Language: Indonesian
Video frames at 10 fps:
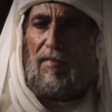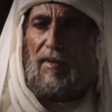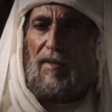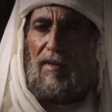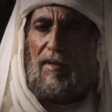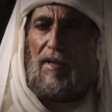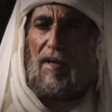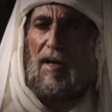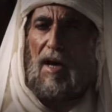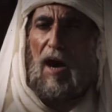
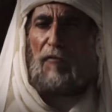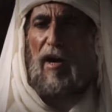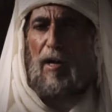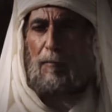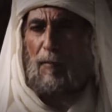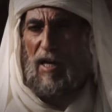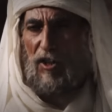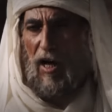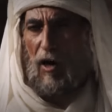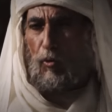Rasulullah Shallallahu alaihi
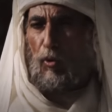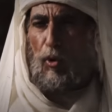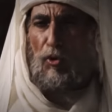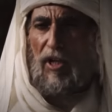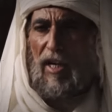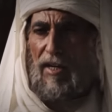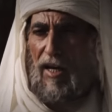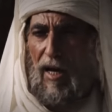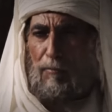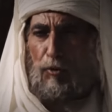wasallam nabi
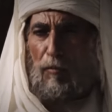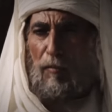terakhir.